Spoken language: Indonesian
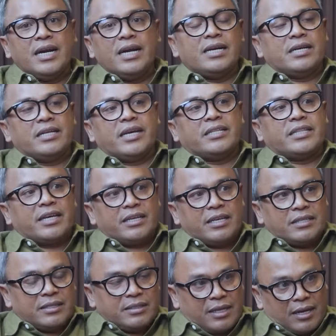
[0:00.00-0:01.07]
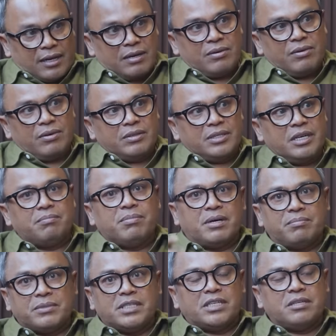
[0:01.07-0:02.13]
Dia ada di keteknya tentara kok. Dia
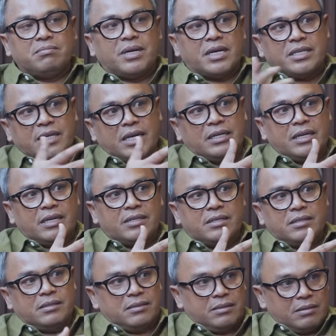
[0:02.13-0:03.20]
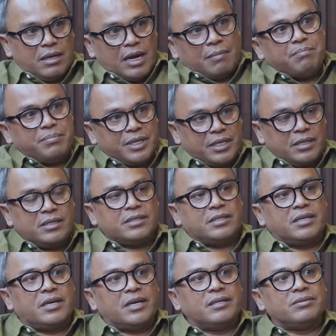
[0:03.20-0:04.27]
menjadi bagian dari ABRI
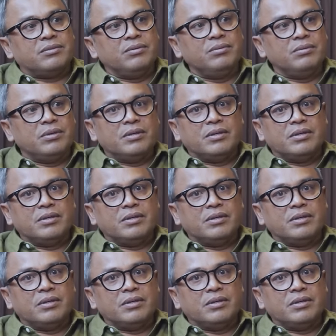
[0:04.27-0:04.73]
ketiga itu.